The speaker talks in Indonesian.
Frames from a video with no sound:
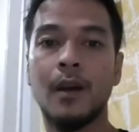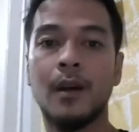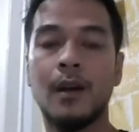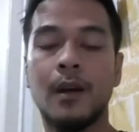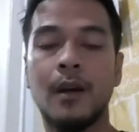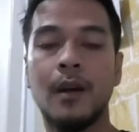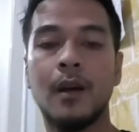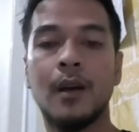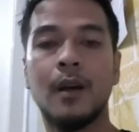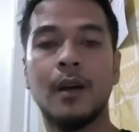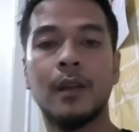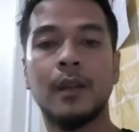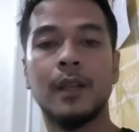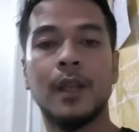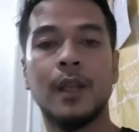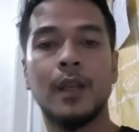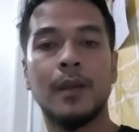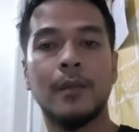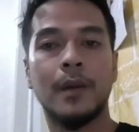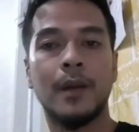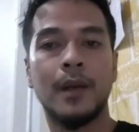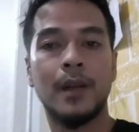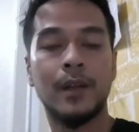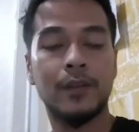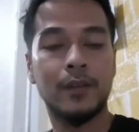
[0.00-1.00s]
eh, tinggi
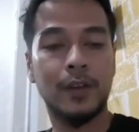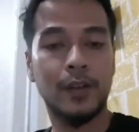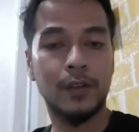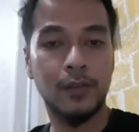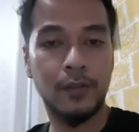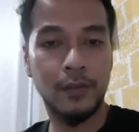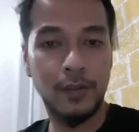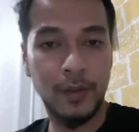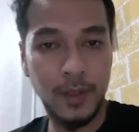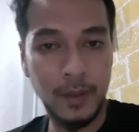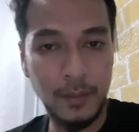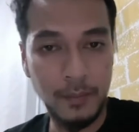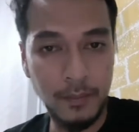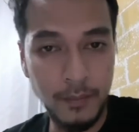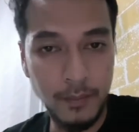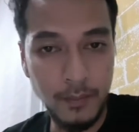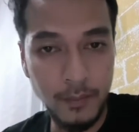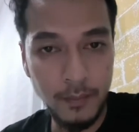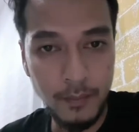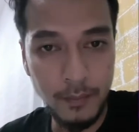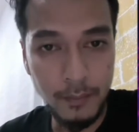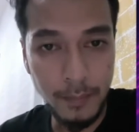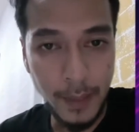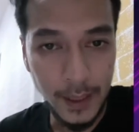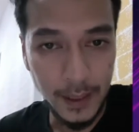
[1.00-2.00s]
badan
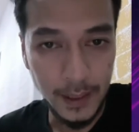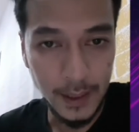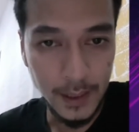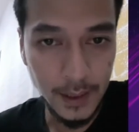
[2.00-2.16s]
164